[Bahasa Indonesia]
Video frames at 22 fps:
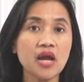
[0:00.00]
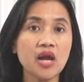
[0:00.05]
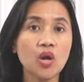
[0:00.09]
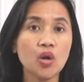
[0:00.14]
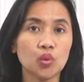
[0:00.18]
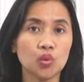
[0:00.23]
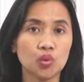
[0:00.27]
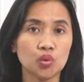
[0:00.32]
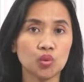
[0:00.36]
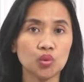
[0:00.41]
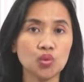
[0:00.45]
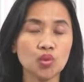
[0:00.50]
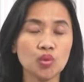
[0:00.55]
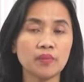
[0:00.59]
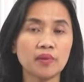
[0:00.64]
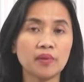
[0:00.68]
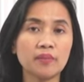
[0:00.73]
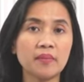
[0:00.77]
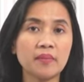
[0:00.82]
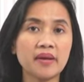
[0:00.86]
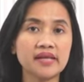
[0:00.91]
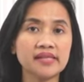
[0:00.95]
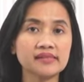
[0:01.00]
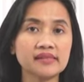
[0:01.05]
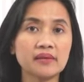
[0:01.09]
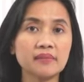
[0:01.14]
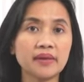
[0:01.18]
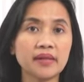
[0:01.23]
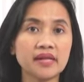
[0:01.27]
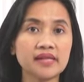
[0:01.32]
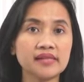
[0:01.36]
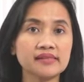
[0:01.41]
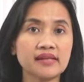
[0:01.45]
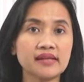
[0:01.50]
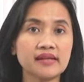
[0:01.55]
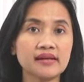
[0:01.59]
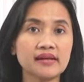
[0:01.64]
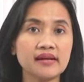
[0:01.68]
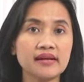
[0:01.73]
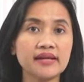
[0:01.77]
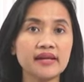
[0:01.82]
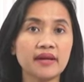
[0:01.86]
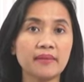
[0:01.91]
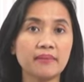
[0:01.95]
untuk membebaskan para
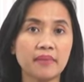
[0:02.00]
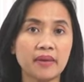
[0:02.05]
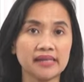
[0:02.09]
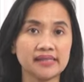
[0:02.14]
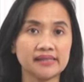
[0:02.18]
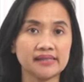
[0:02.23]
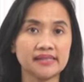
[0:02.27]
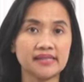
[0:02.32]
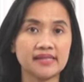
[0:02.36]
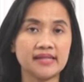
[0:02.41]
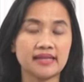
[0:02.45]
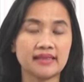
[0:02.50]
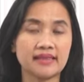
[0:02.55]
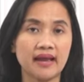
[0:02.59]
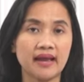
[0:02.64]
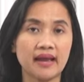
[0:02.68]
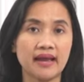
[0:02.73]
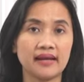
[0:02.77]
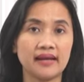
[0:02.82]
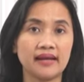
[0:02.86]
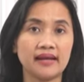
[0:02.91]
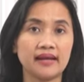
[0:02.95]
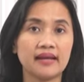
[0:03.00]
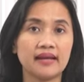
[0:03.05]
Sandra yang masih ditahan.